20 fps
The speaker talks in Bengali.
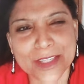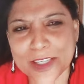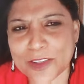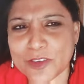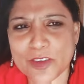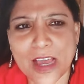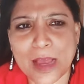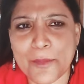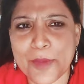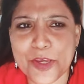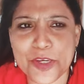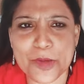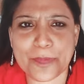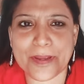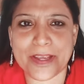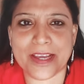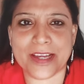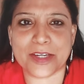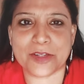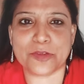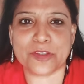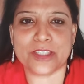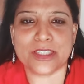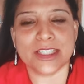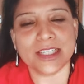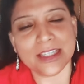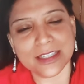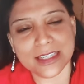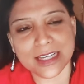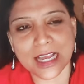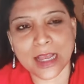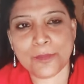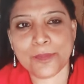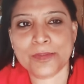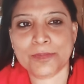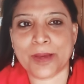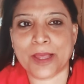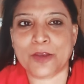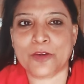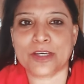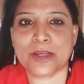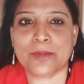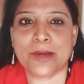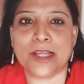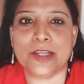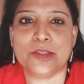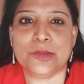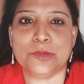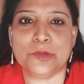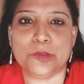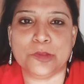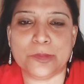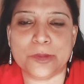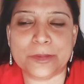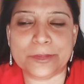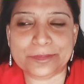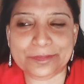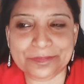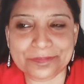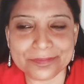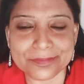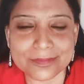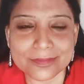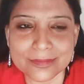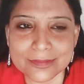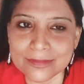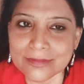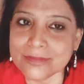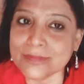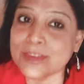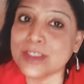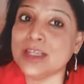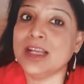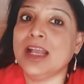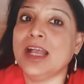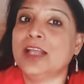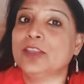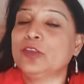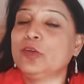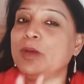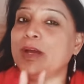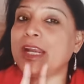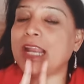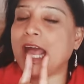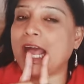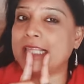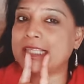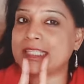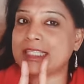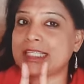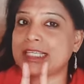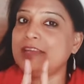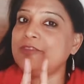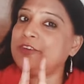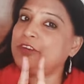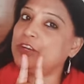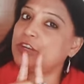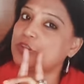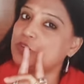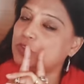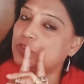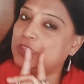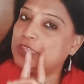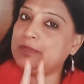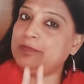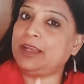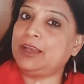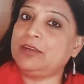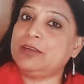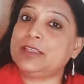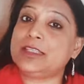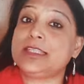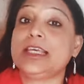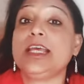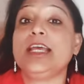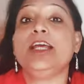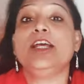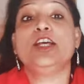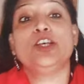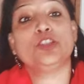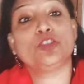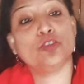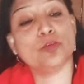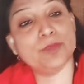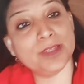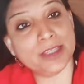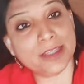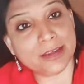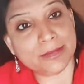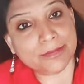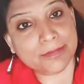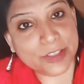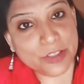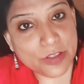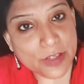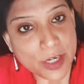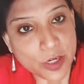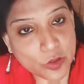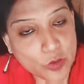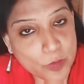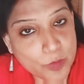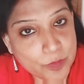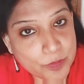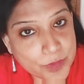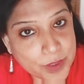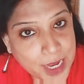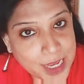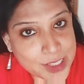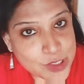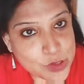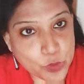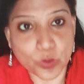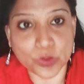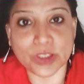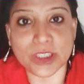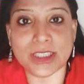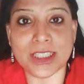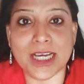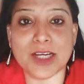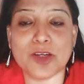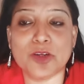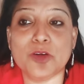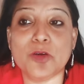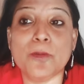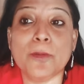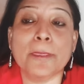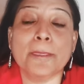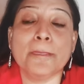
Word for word: কিন্তু আমি সব কেয়ার করি না আমি ভালোটা ভালোই বলবো তোমার আজকে ভিডিওটা সত্যি ভালো হয়েছে তুমি ভিডিও এরকম কাজ করতে থাকো